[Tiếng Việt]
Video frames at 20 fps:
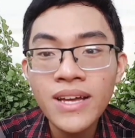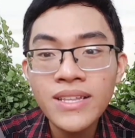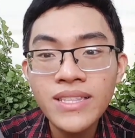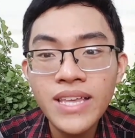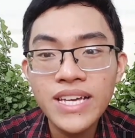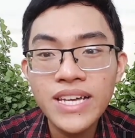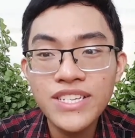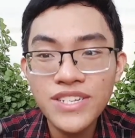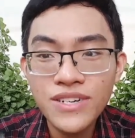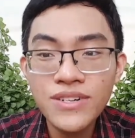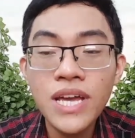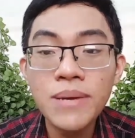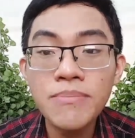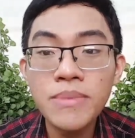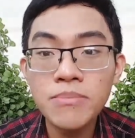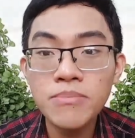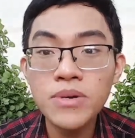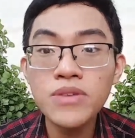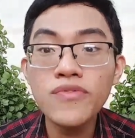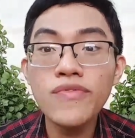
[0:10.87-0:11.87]
Thì trước khi
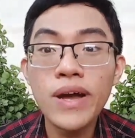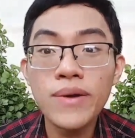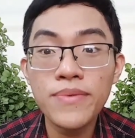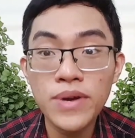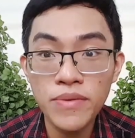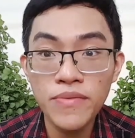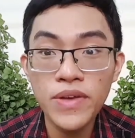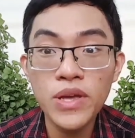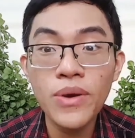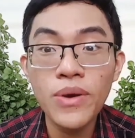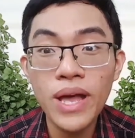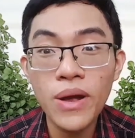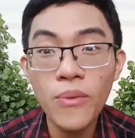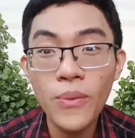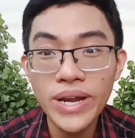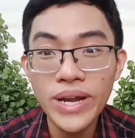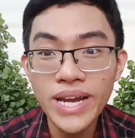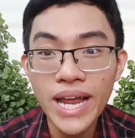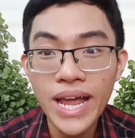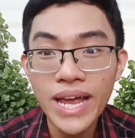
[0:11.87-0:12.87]
mình bước vào review hai
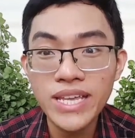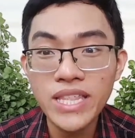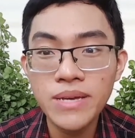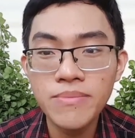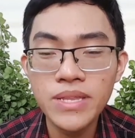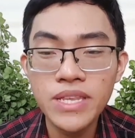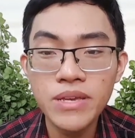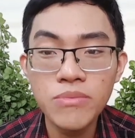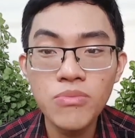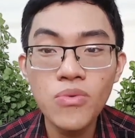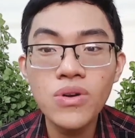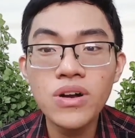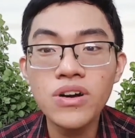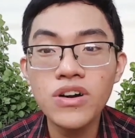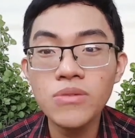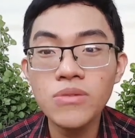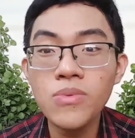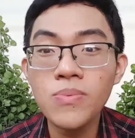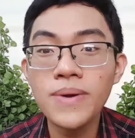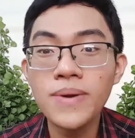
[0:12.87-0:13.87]
quyển này thì mình chỉ muốn
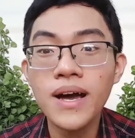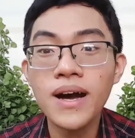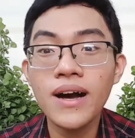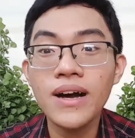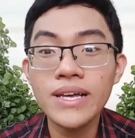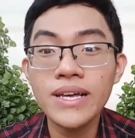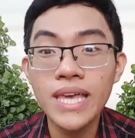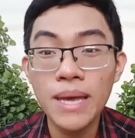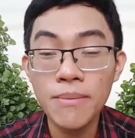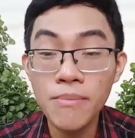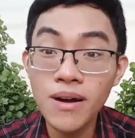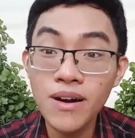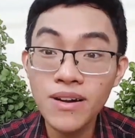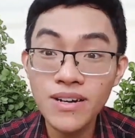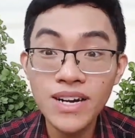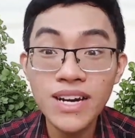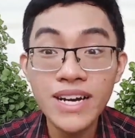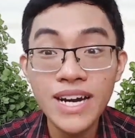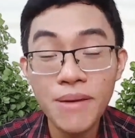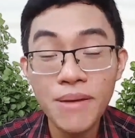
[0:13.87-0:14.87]
gửi một lời cảm ơn
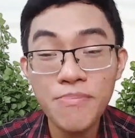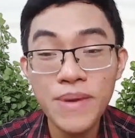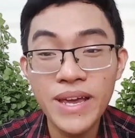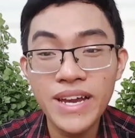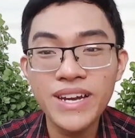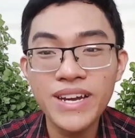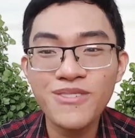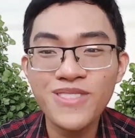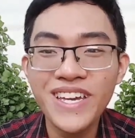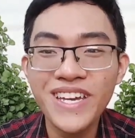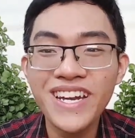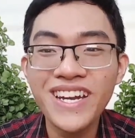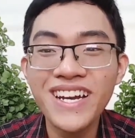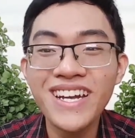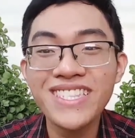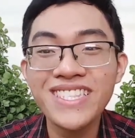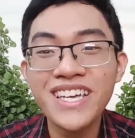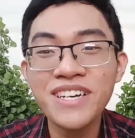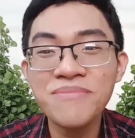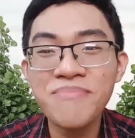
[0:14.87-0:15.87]
rất là đặc biệt đầu tiên đó là
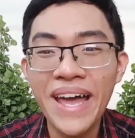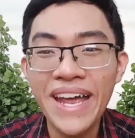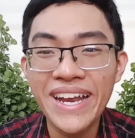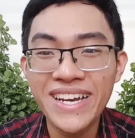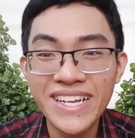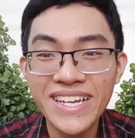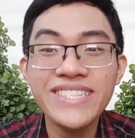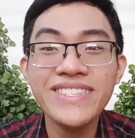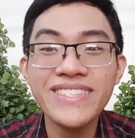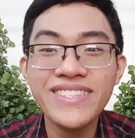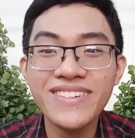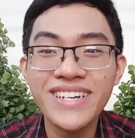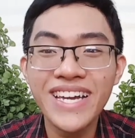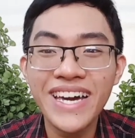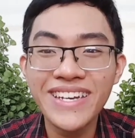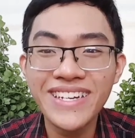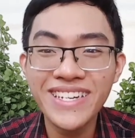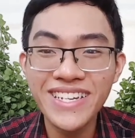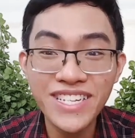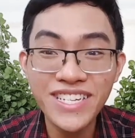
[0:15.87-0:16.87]
tới bạn Linh từ
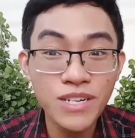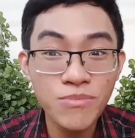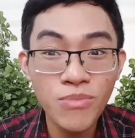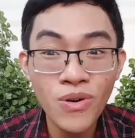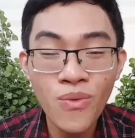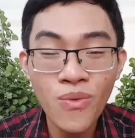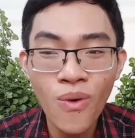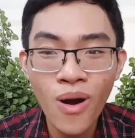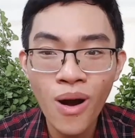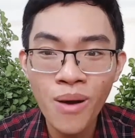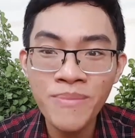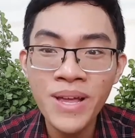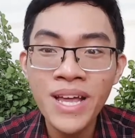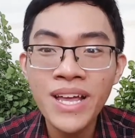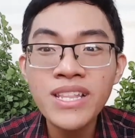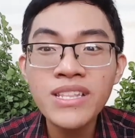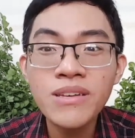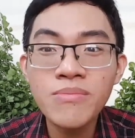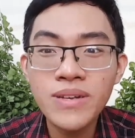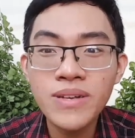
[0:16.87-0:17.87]
kênh Linh The Bookworm.
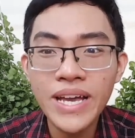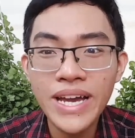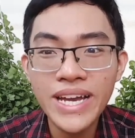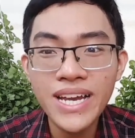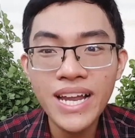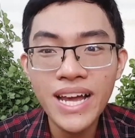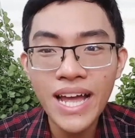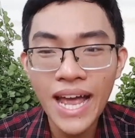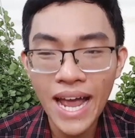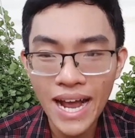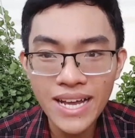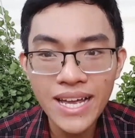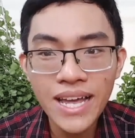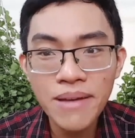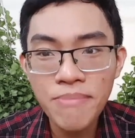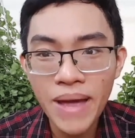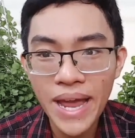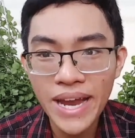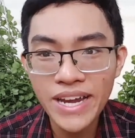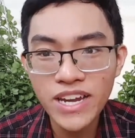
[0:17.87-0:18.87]
Thì mình nghĩ là hẳn các
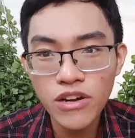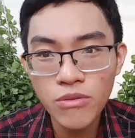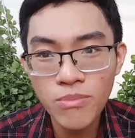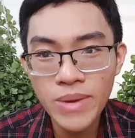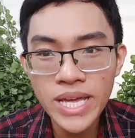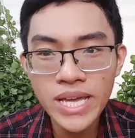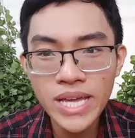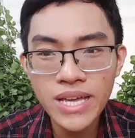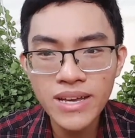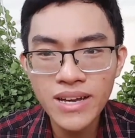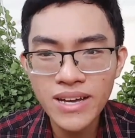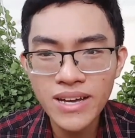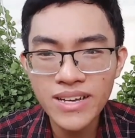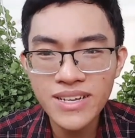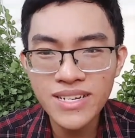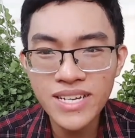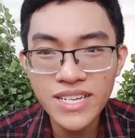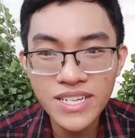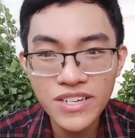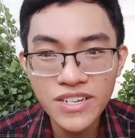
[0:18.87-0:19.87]
bạn đều biết
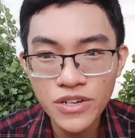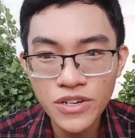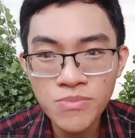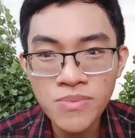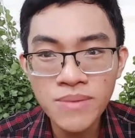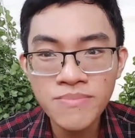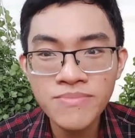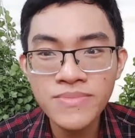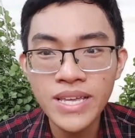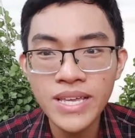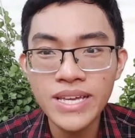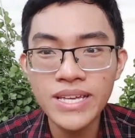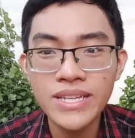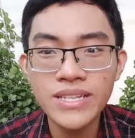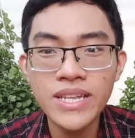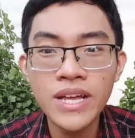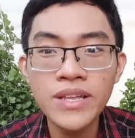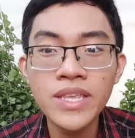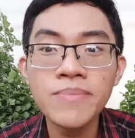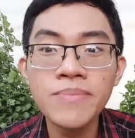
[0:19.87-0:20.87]
uh, Linh rồi đúng không? Thì
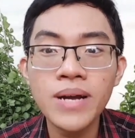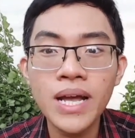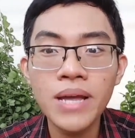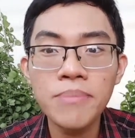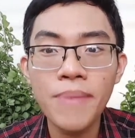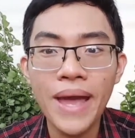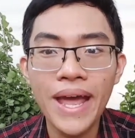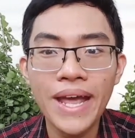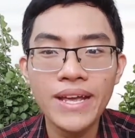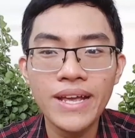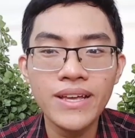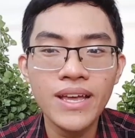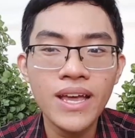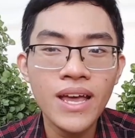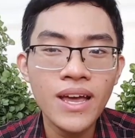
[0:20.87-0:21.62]
nếu như mà các bạn